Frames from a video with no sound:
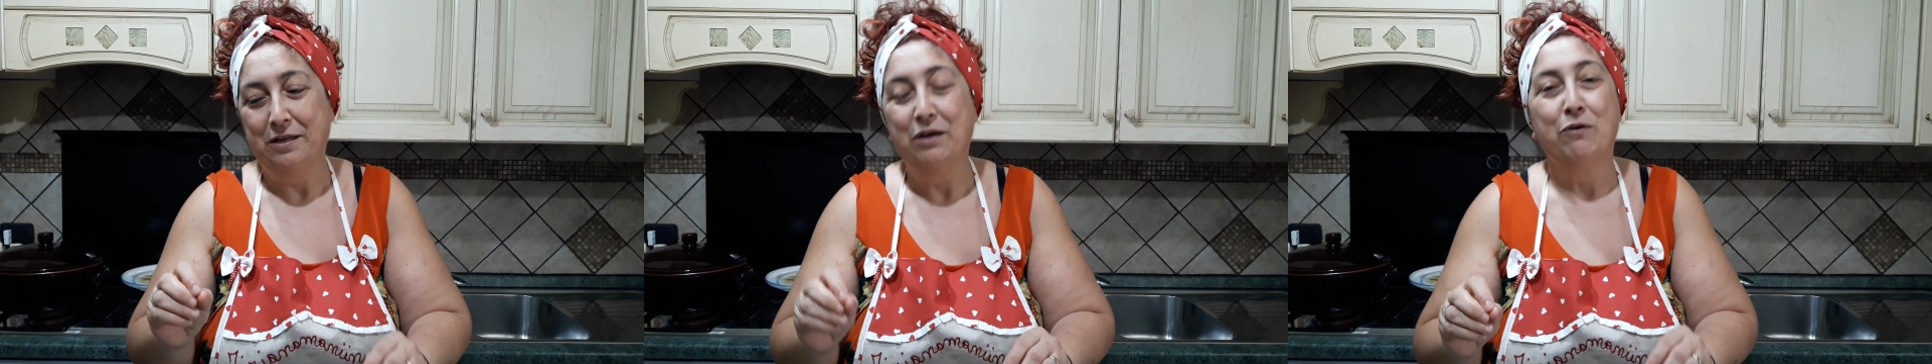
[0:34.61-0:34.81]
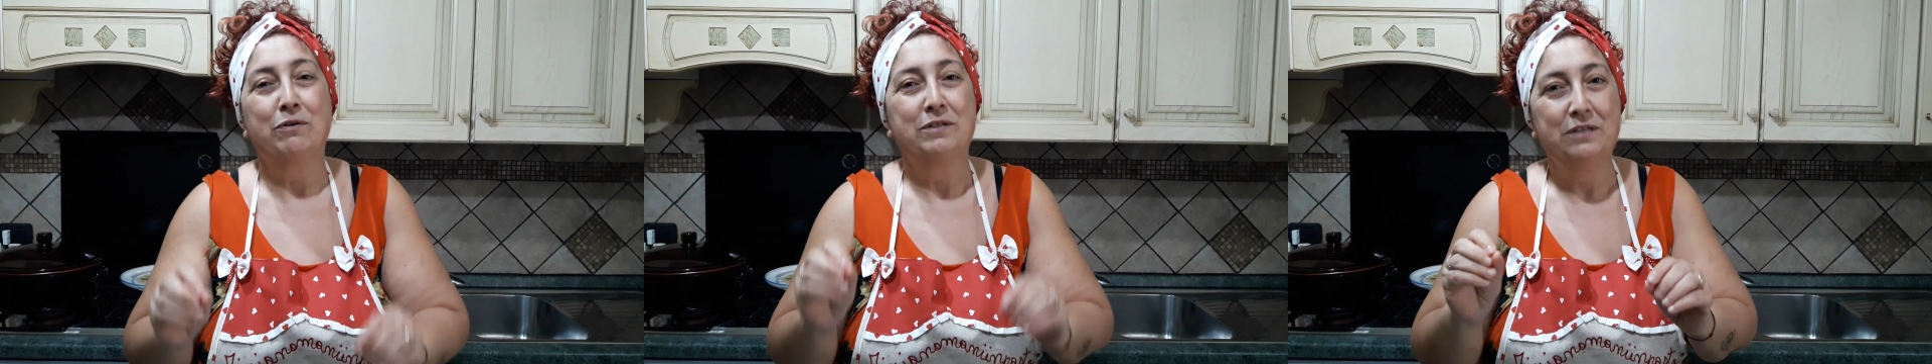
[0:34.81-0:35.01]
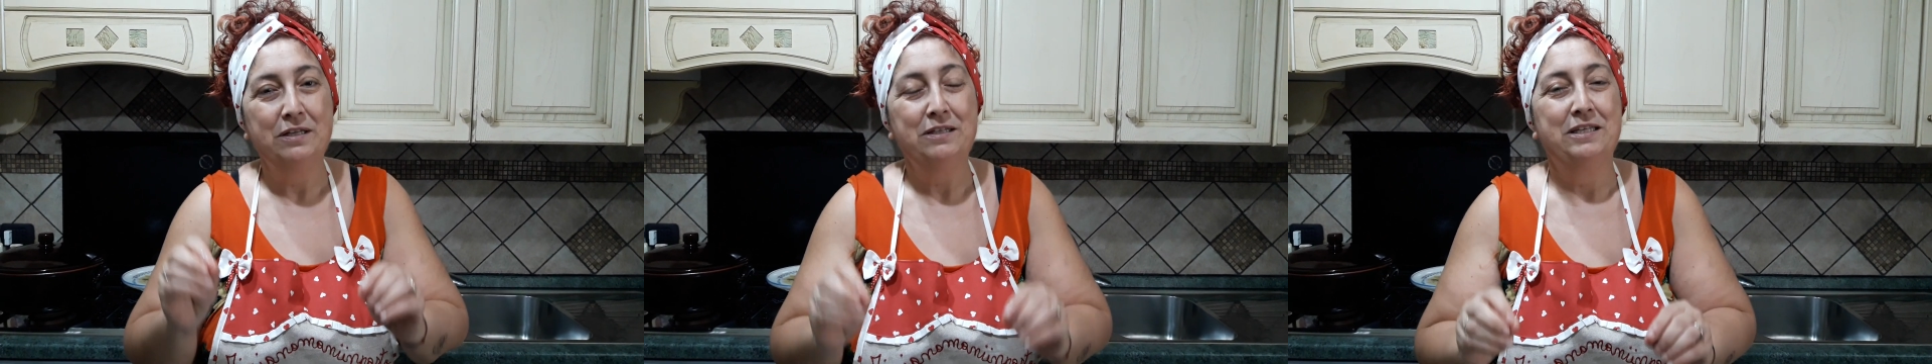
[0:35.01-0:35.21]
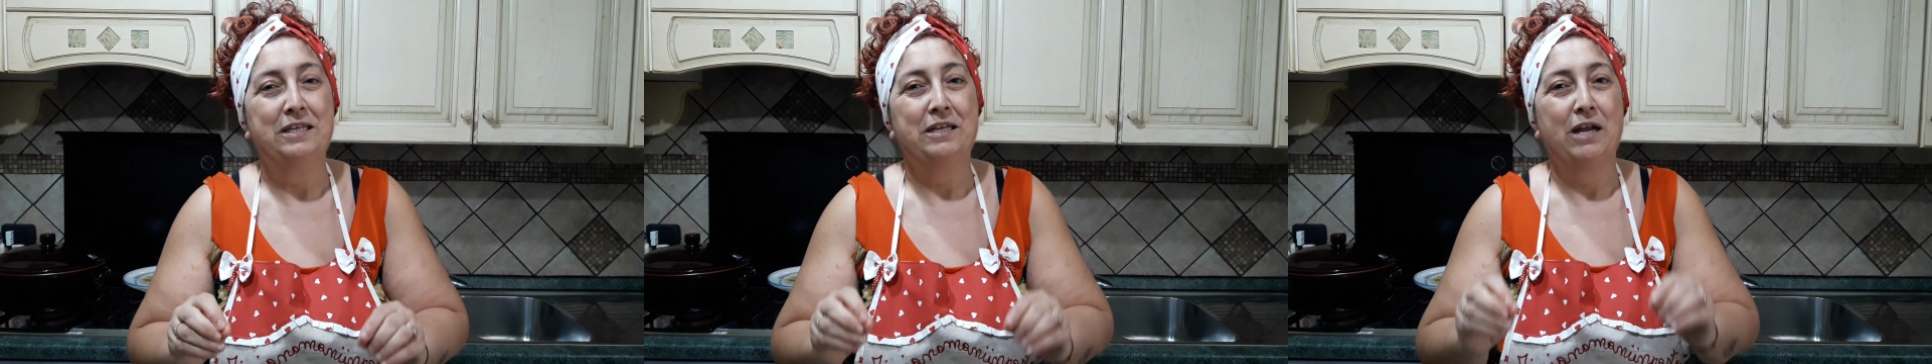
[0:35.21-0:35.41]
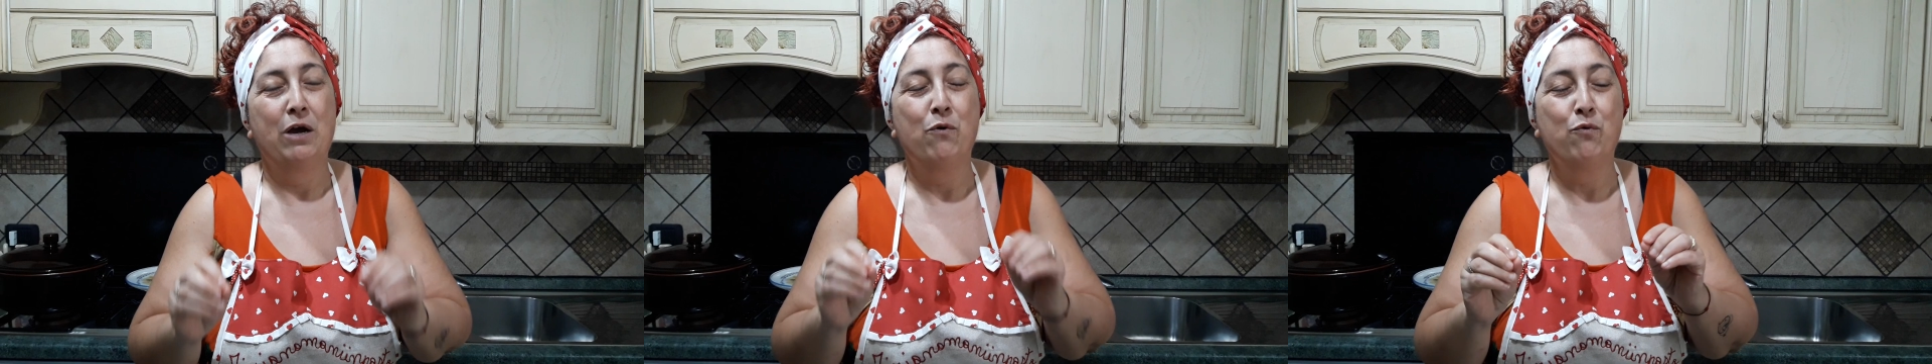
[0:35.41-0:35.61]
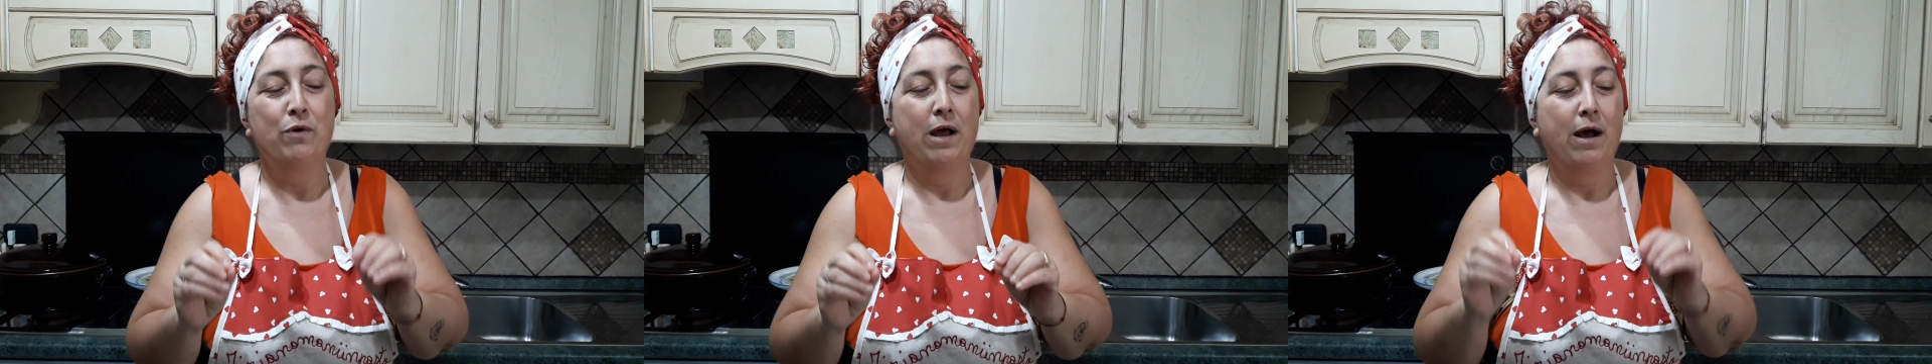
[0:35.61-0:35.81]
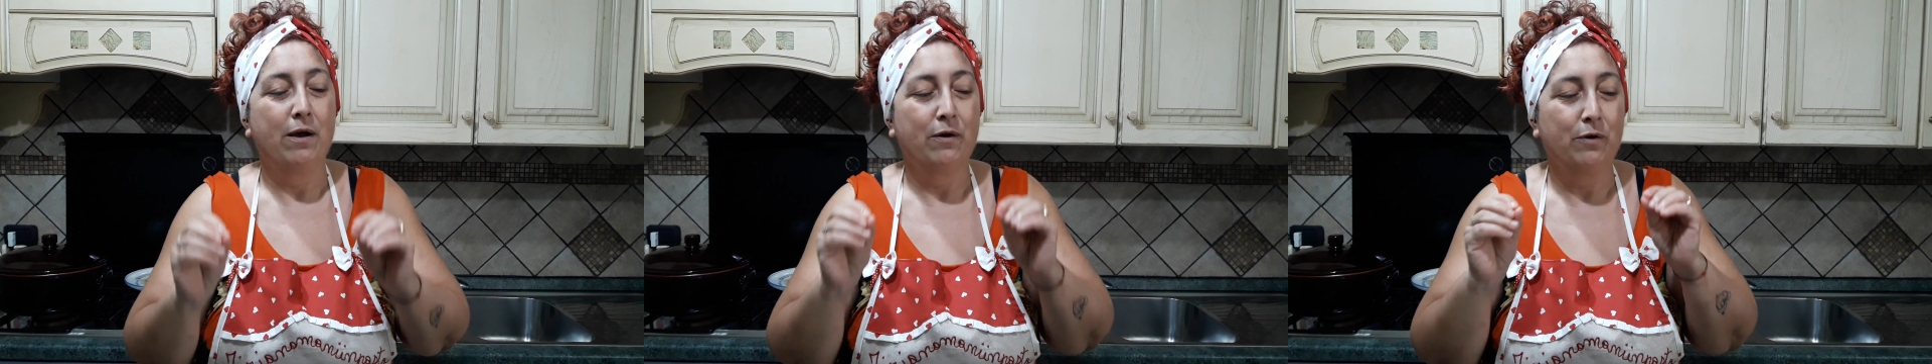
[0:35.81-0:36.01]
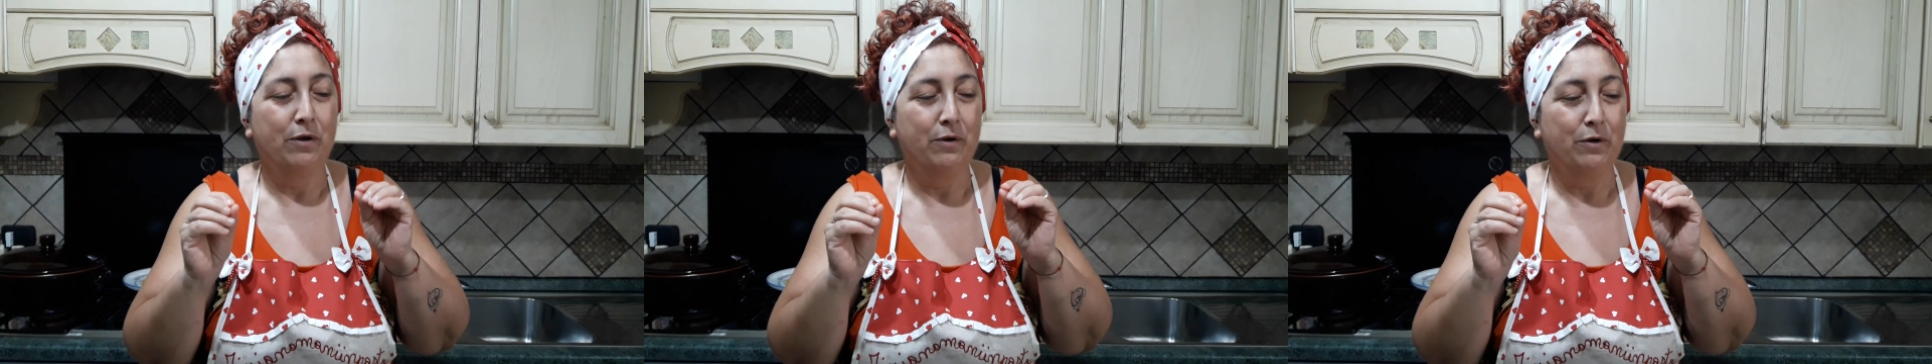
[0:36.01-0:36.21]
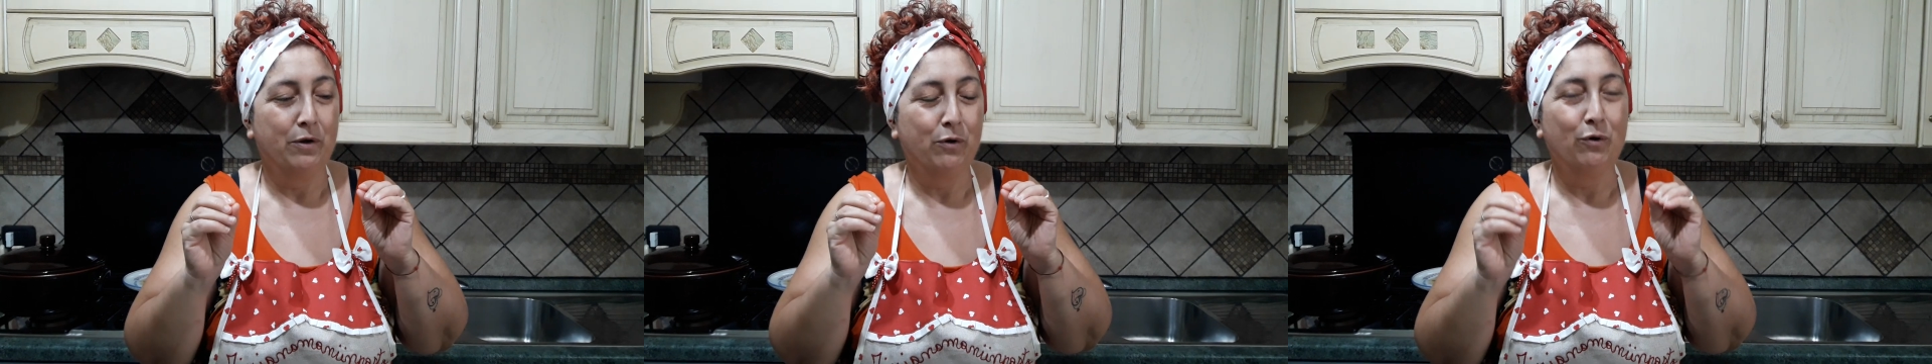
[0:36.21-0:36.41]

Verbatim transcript: di consentire una eh,